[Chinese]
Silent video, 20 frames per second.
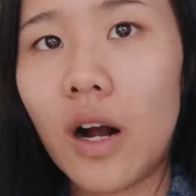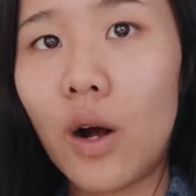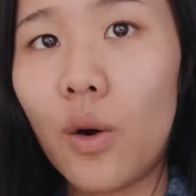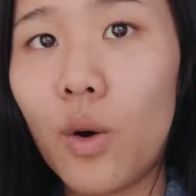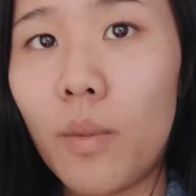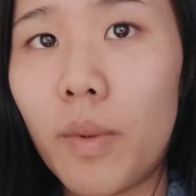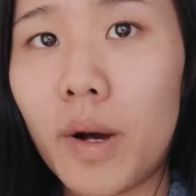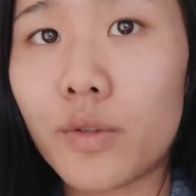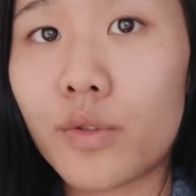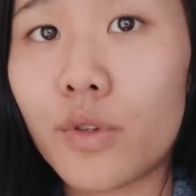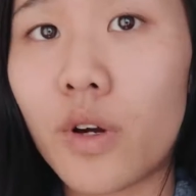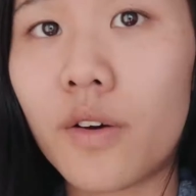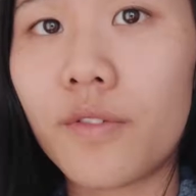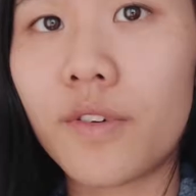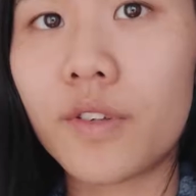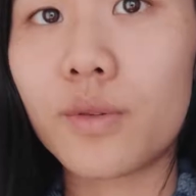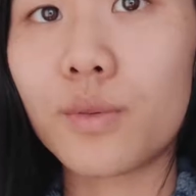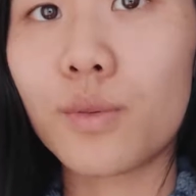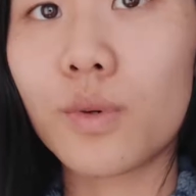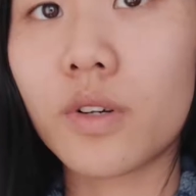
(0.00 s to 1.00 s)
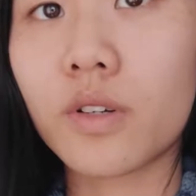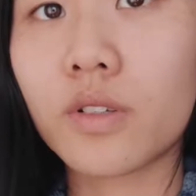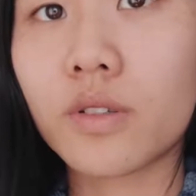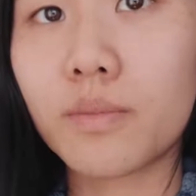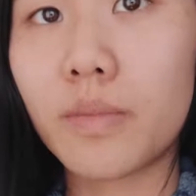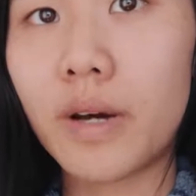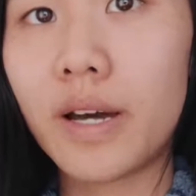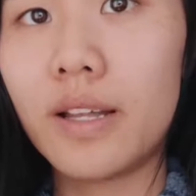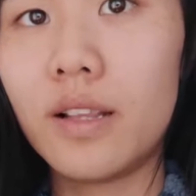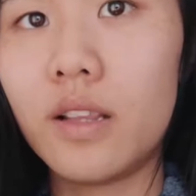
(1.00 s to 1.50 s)
然后我跑去 Office
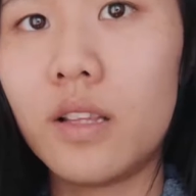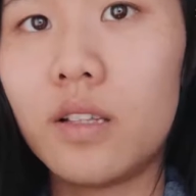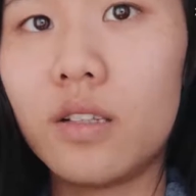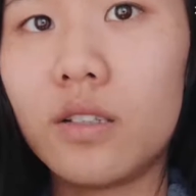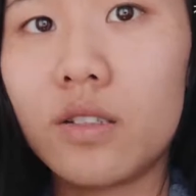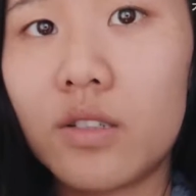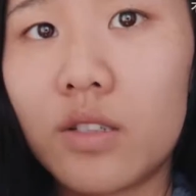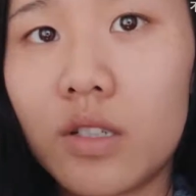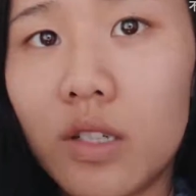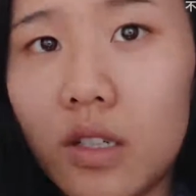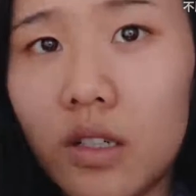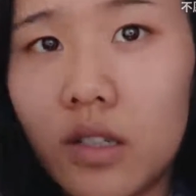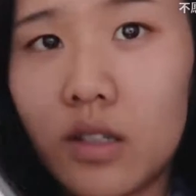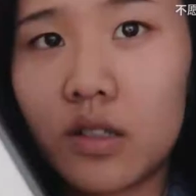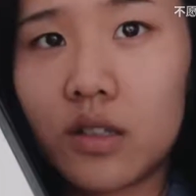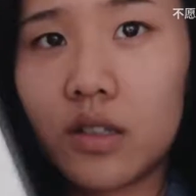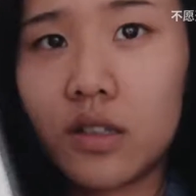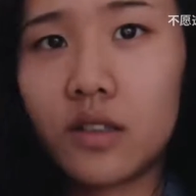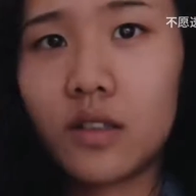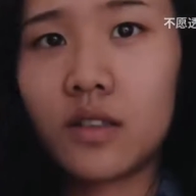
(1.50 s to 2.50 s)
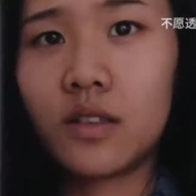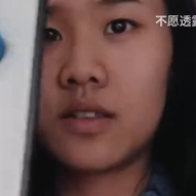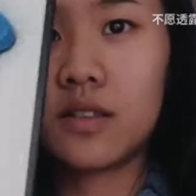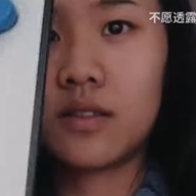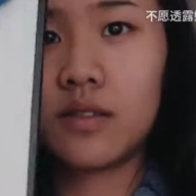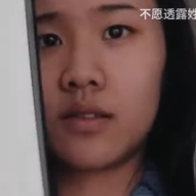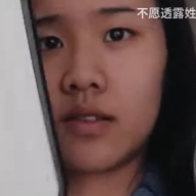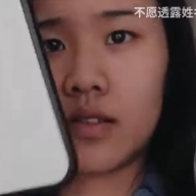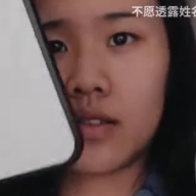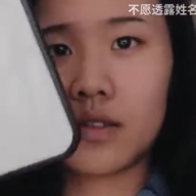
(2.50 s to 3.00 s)
Works 买了这个
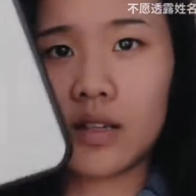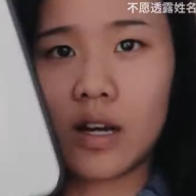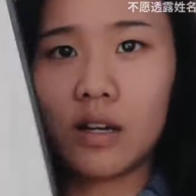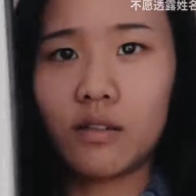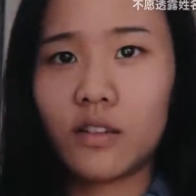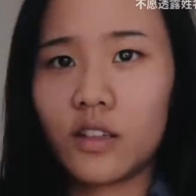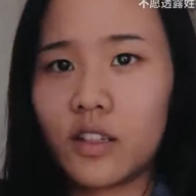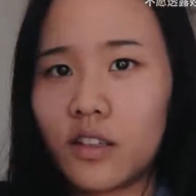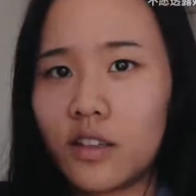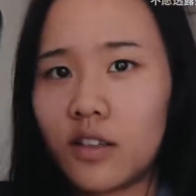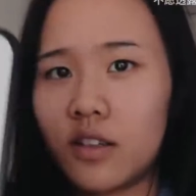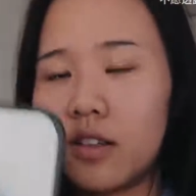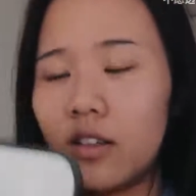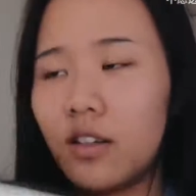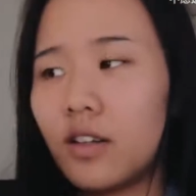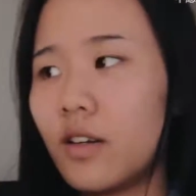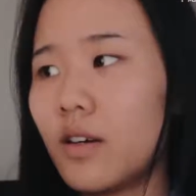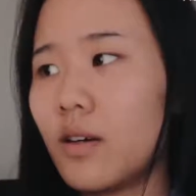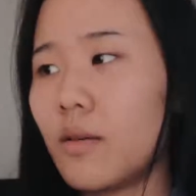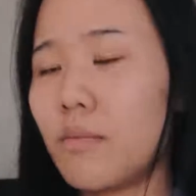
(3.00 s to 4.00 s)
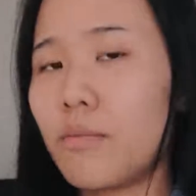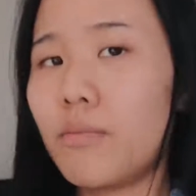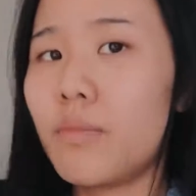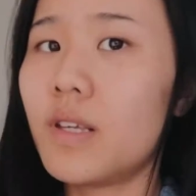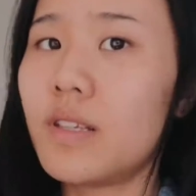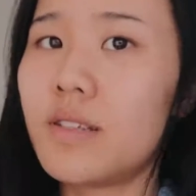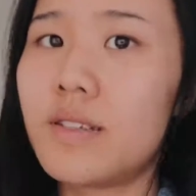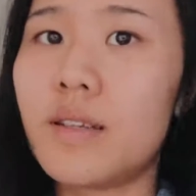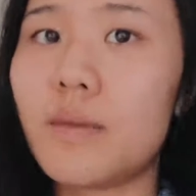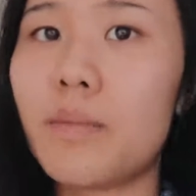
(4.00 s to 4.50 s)
小的
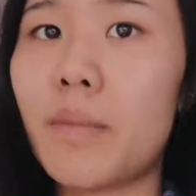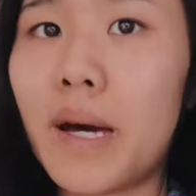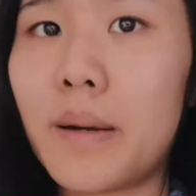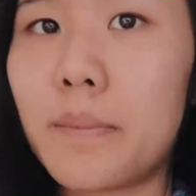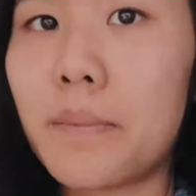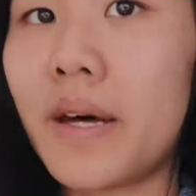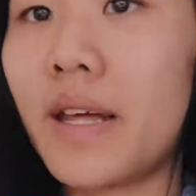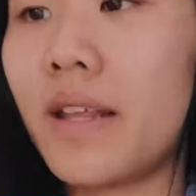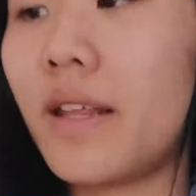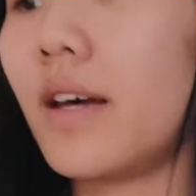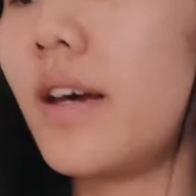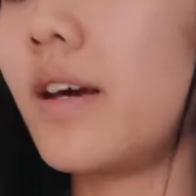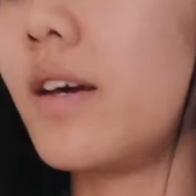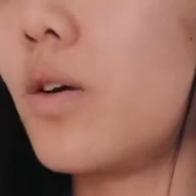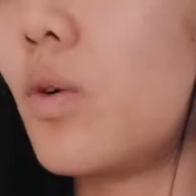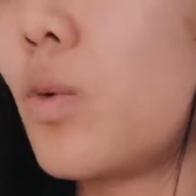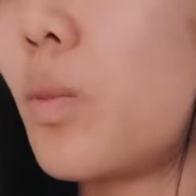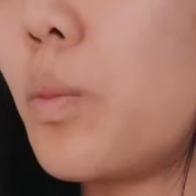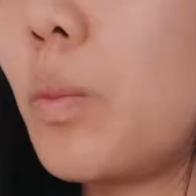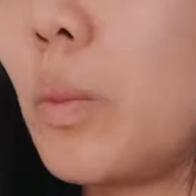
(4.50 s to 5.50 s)
便携白板，还有